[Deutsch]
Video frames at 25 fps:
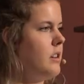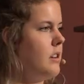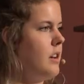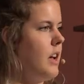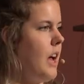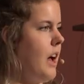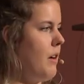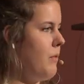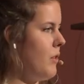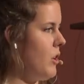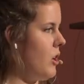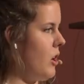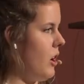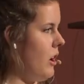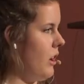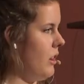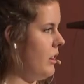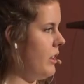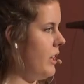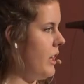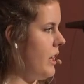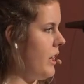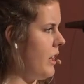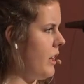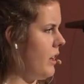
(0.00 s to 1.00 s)
Einfach all
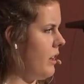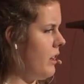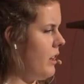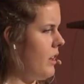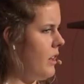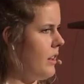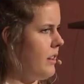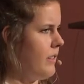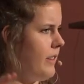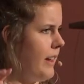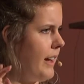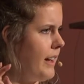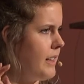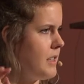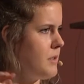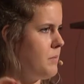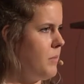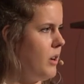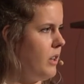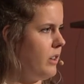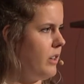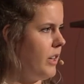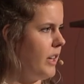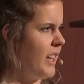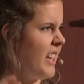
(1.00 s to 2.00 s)
die, sagen wir
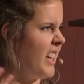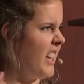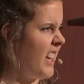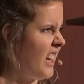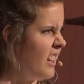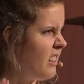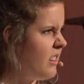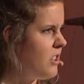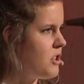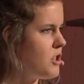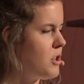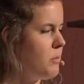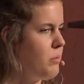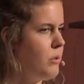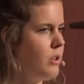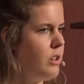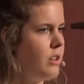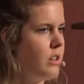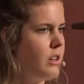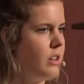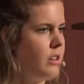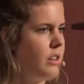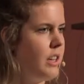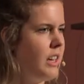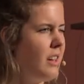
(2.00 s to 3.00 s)
mal, die kritischen
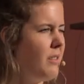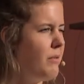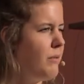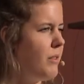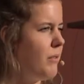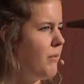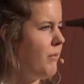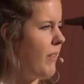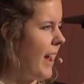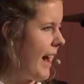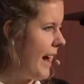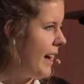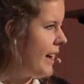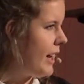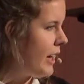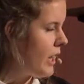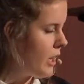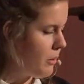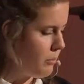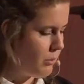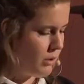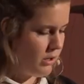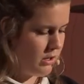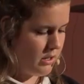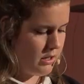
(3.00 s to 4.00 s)
Bücher, die
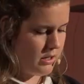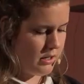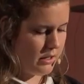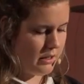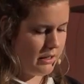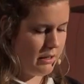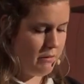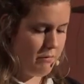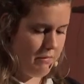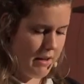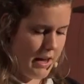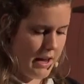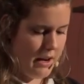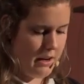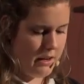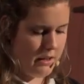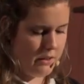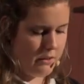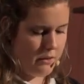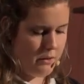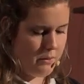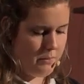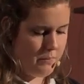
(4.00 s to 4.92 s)
verfänglichen Bücher, die fehlen.